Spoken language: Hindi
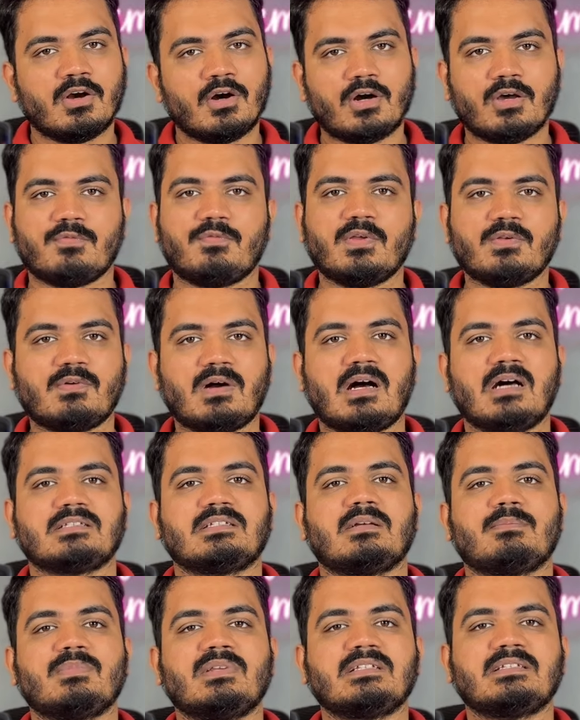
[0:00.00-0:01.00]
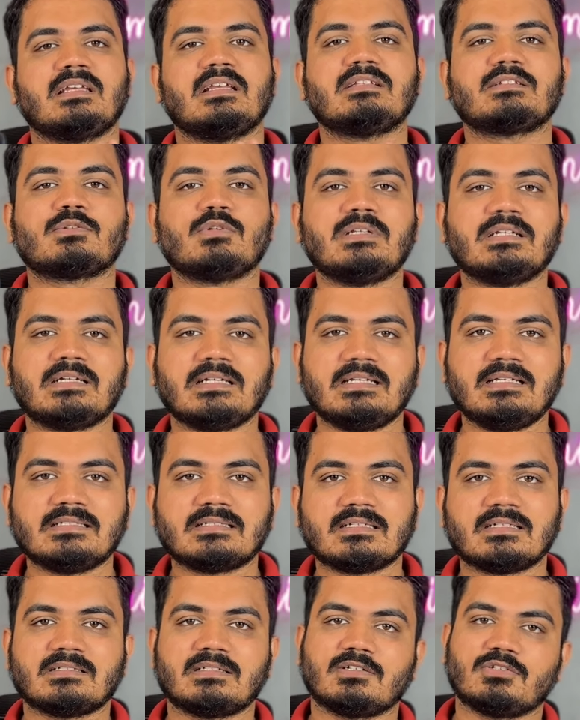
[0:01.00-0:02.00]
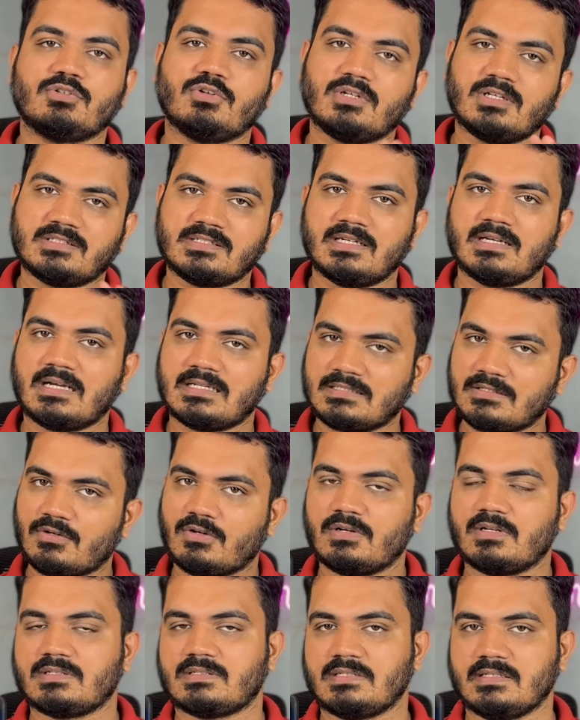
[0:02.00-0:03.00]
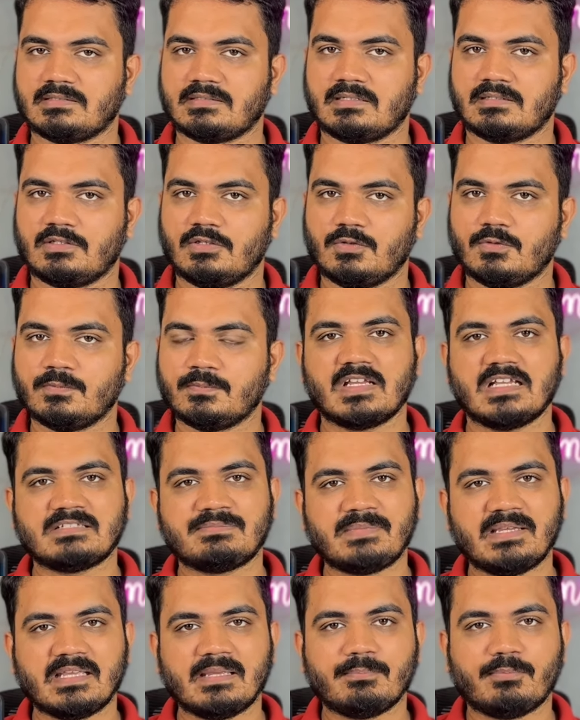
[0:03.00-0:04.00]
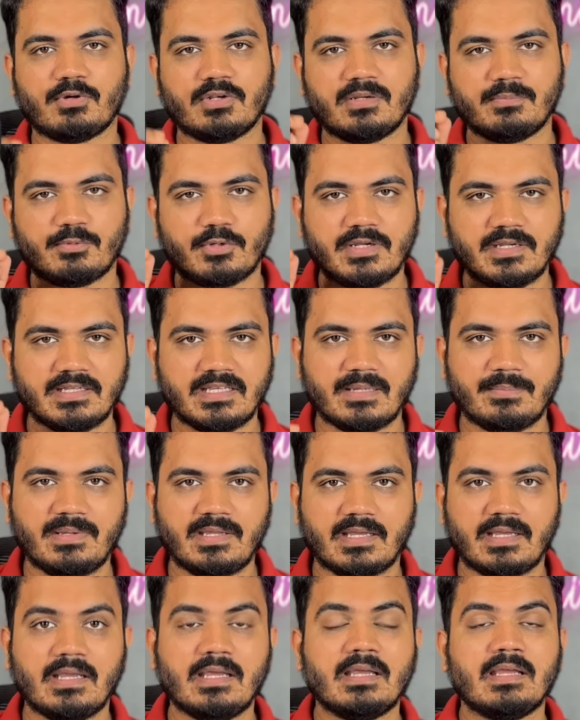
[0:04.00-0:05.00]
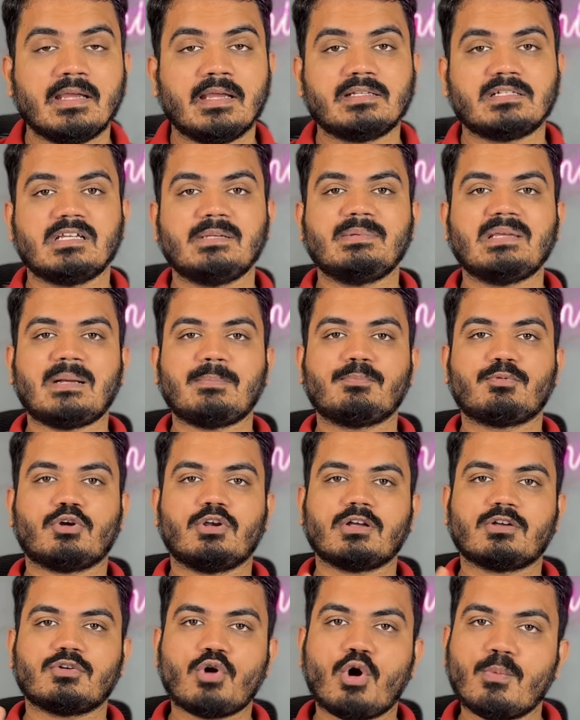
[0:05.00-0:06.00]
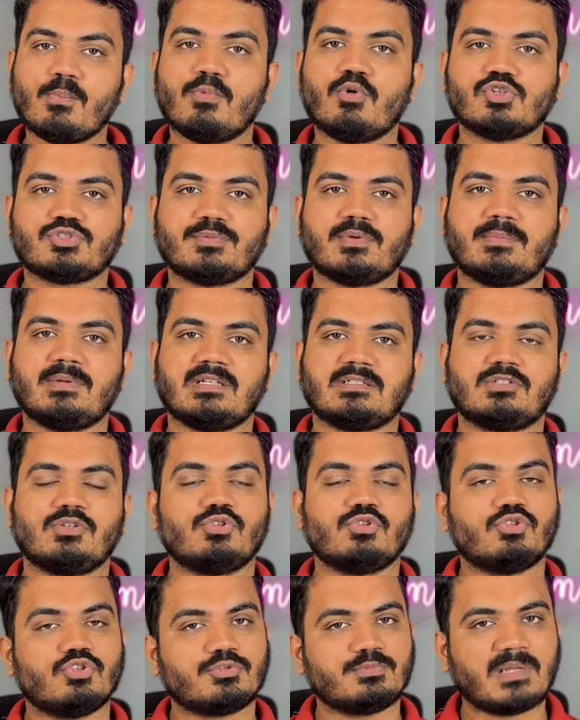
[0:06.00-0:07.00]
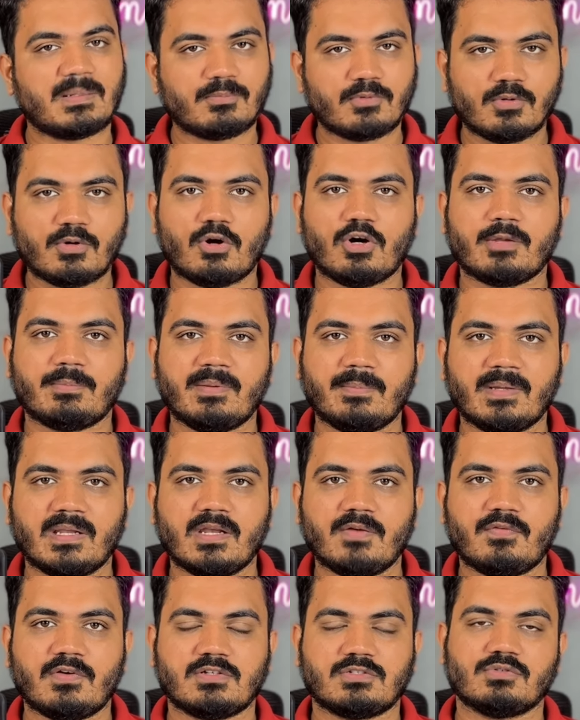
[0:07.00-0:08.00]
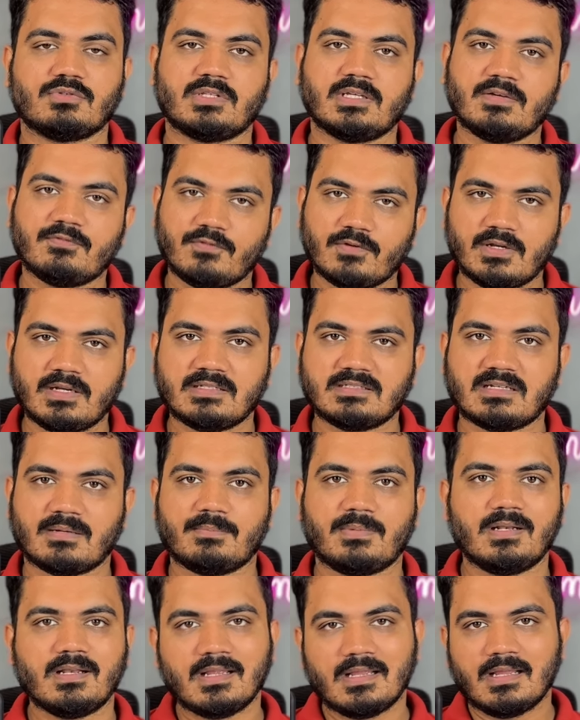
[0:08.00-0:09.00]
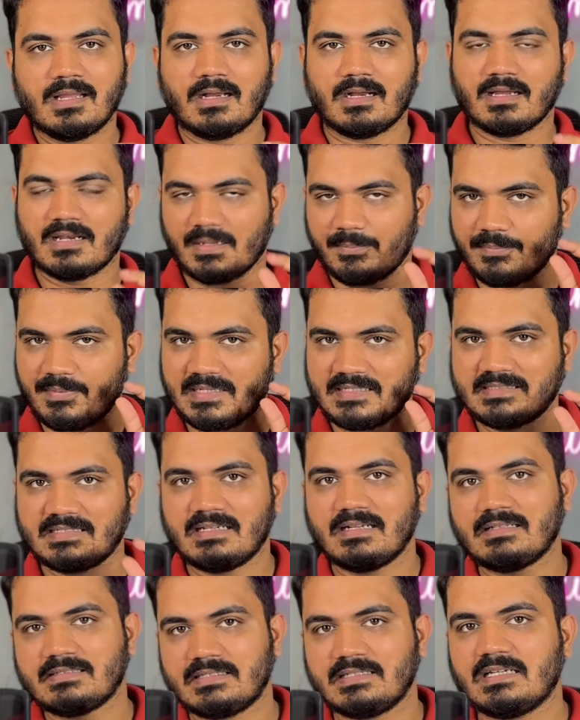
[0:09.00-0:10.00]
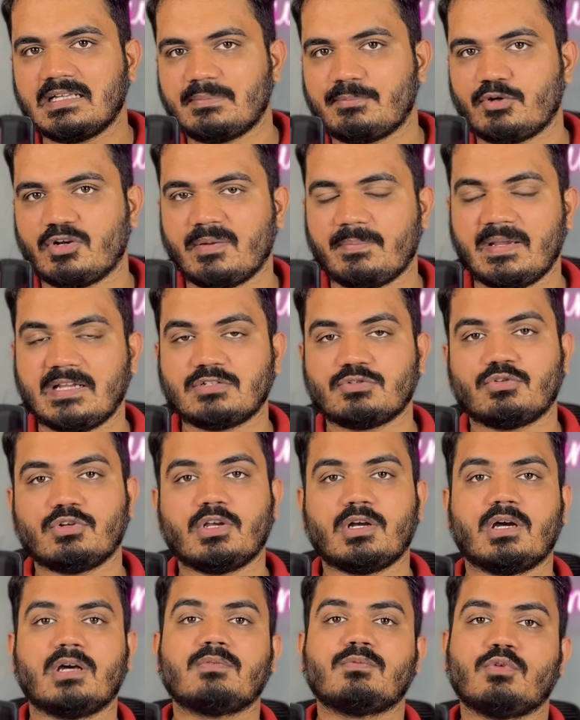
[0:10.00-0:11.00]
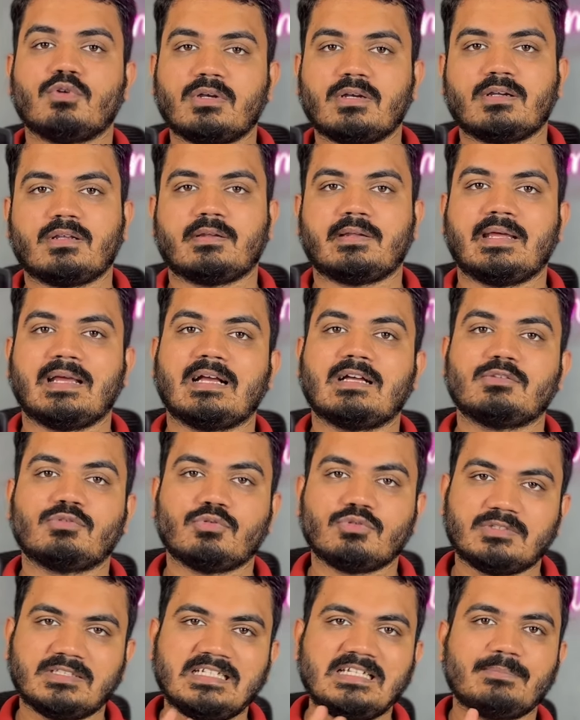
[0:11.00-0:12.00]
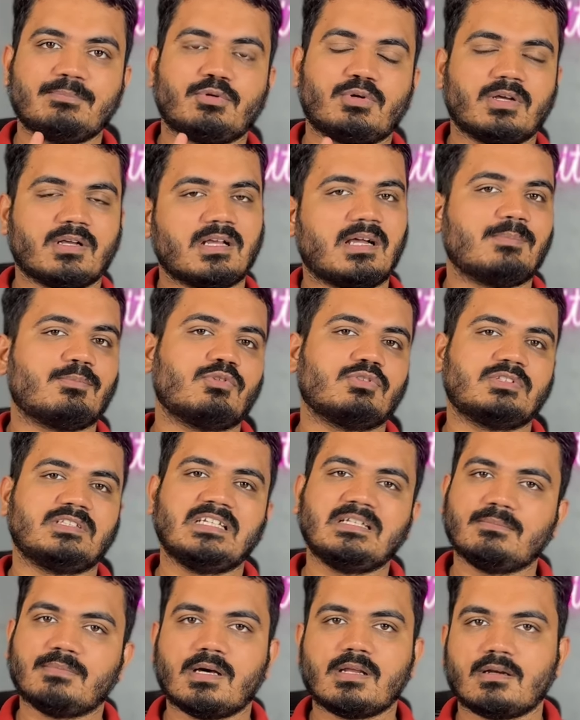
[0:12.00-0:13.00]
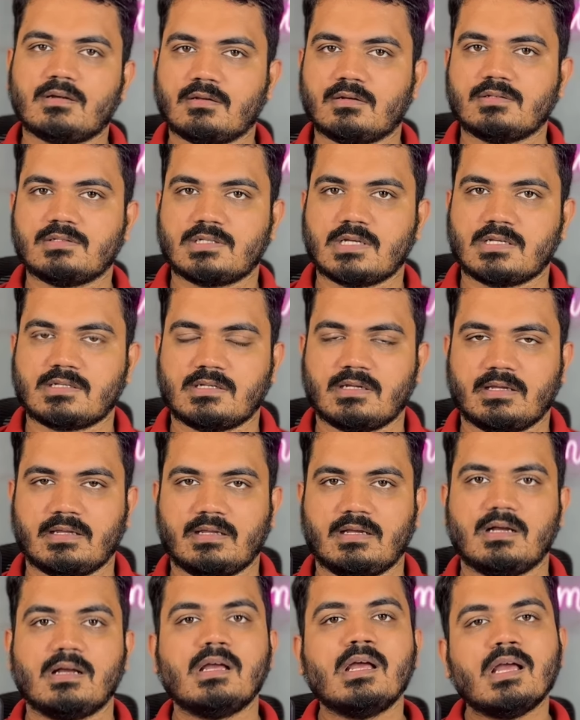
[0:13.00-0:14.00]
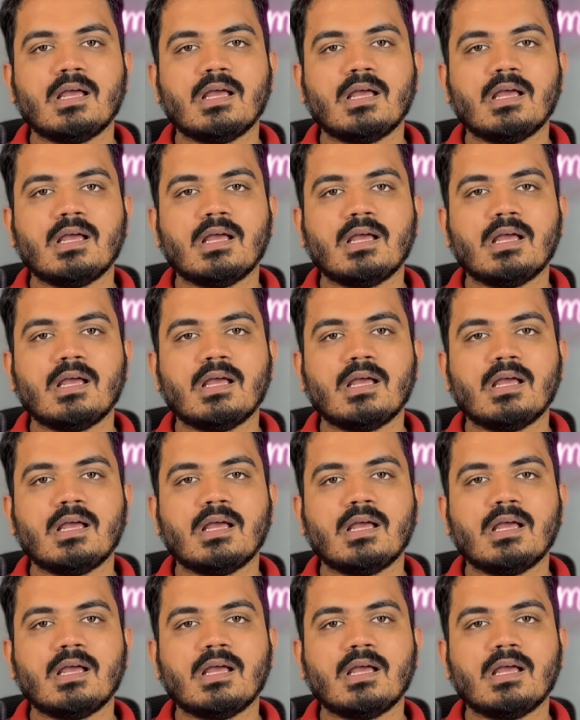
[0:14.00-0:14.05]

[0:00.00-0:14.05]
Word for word: और फिर वहाँ से अपनी सेल्स को इंक्रीज कर सकते हो और अच्छे खासे ऑर्डर्स ले सकते हो इसमें एक इंपॉर्टेंट पॉइंट ये भी है कि जब भी आप प्रोडक्ट कॉम्बोज में बेचते हो तो उसमें आपको और भी बेनिफिट्स होते हैं फॉर एग्जाम्पल अगर आप एक सिंगल सिंगल प्रोडक्ट भेजोगे अगर वो रिटर्न आएगा तो तीन प्रोडक्ट का आपको तीन बार रिटर्न चार्ज लगेगा